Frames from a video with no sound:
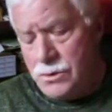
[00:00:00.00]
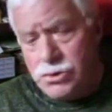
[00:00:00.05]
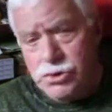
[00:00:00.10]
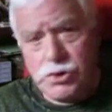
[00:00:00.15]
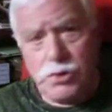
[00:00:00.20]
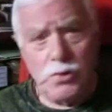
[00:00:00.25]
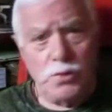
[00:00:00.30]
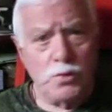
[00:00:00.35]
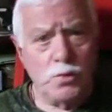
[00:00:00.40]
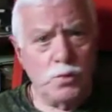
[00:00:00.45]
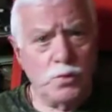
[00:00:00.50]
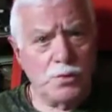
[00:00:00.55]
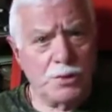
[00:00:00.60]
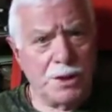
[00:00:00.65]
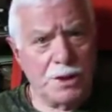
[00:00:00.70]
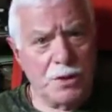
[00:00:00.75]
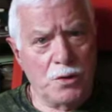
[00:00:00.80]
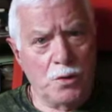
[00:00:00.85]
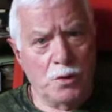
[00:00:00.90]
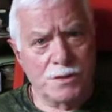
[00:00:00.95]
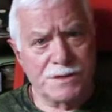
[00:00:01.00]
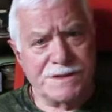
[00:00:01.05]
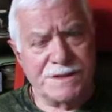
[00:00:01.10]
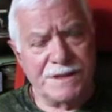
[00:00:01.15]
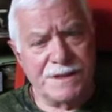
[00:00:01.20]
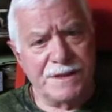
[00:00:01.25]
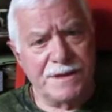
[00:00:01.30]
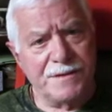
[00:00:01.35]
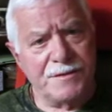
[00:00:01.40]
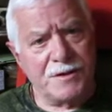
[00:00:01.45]
Sono tutte
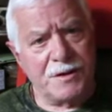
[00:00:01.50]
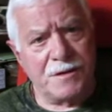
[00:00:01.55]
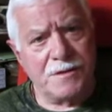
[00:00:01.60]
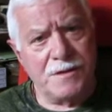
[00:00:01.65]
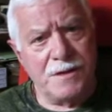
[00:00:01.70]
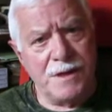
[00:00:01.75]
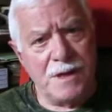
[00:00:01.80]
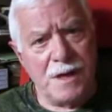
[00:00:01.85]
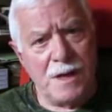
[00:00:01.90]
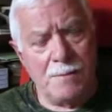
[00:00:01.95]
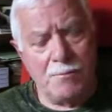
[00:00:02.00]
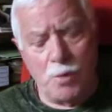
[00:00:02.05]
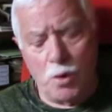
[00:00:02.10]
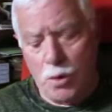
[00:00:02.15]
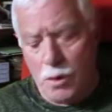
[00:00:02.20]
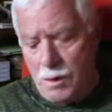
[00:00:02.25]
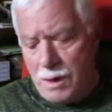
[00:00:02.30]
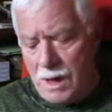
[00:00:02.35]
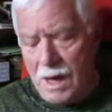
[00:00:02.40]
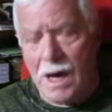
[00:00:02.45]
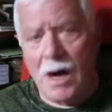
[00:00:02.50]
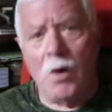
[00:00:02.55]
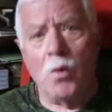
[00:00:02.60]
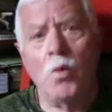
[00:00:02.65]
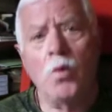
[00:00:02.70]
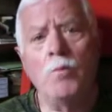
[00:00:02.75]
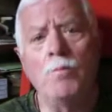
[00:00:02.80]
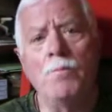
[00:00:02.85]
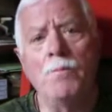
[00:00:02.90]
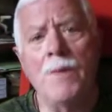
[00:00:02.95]
cose che trattiamo a
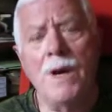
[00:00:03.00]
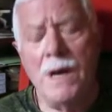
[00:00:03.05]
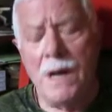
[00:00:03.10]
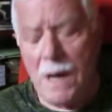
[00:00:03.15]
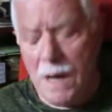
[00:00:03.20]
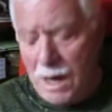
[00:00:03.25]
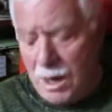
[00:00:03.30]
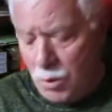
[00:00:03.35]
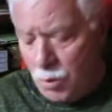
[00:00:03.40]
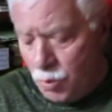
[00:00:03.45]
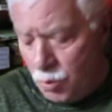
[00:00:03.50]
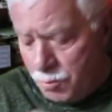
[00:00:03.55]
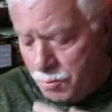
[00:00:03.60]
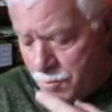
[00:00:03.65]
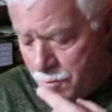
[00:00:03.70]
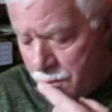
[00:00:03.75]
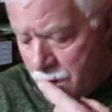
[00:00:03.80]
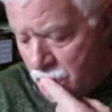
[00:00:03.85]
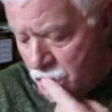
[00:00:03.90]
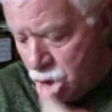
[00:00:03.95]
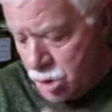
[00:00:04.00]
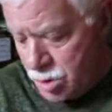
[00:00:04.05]
um a um.